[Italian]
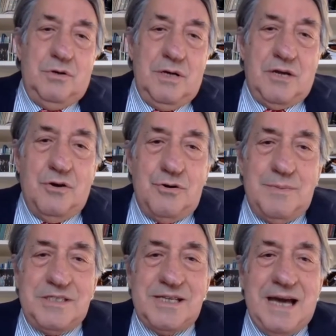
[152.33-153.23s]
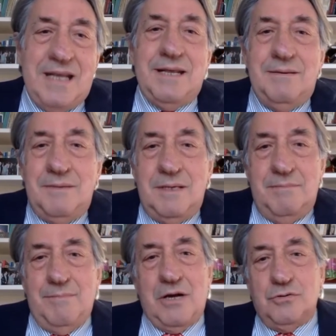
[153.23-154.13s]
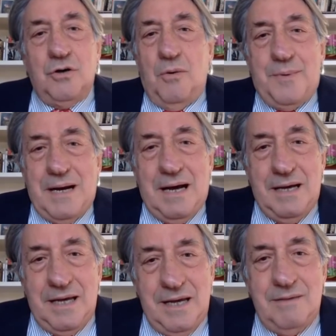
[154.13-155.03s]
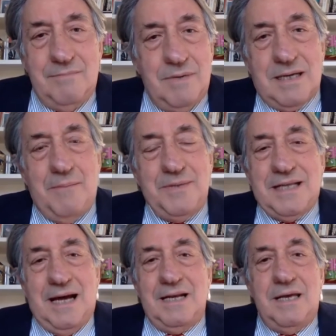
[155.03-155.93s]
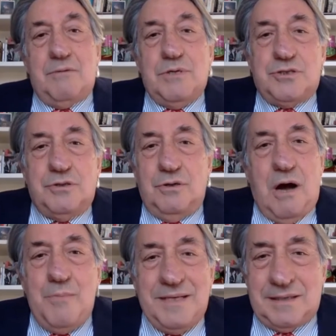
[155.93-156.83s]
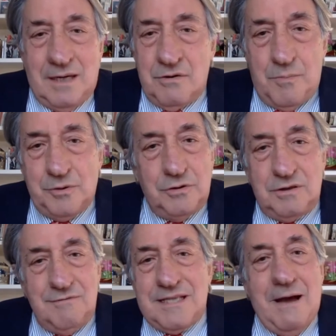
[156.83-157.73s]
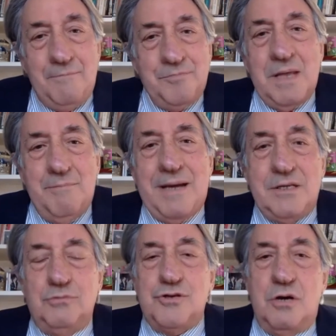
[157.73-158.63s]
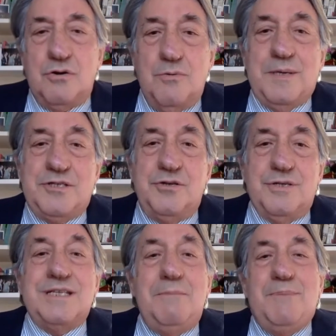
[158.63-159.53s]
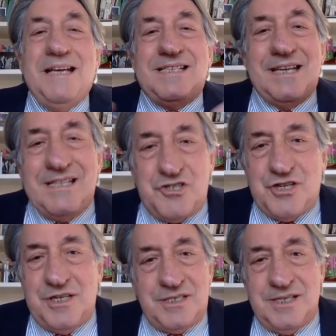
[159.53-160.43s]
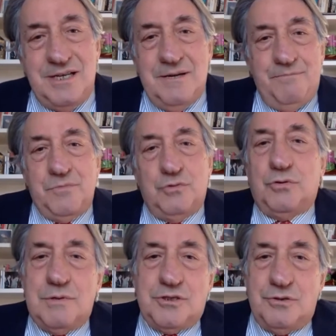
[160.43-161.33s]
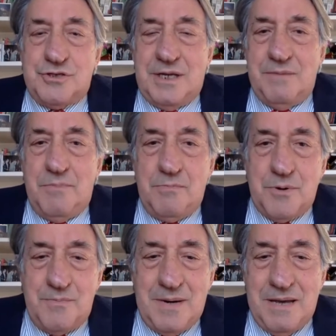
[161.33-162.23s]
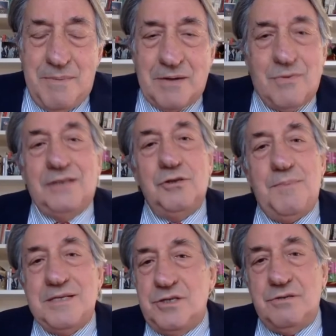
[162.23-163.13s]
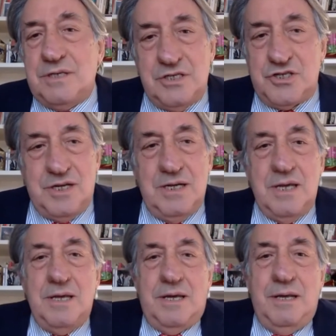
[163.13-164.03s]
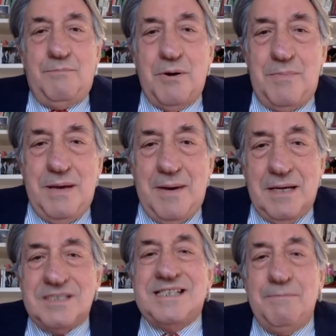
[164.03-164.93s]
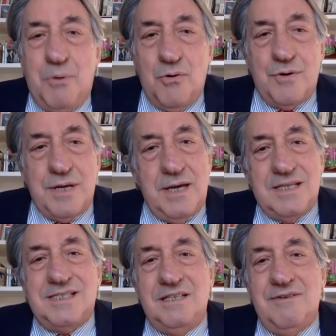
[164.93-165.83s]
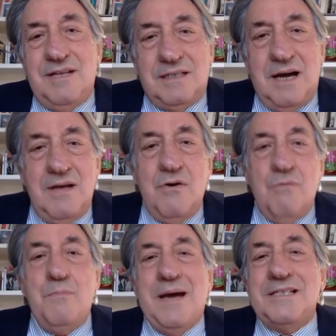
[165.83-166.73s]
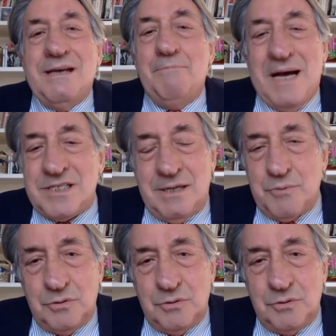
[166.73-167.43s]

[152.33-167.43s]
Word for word: economizzare manodopera e capitale e questo aumenta la loro produttività ma riduce l'occupazione. Se il paese crescesse tutto questo non sarebbe un problema. Quando il paese non cresce il problema si pone e si diventa un paese a bassa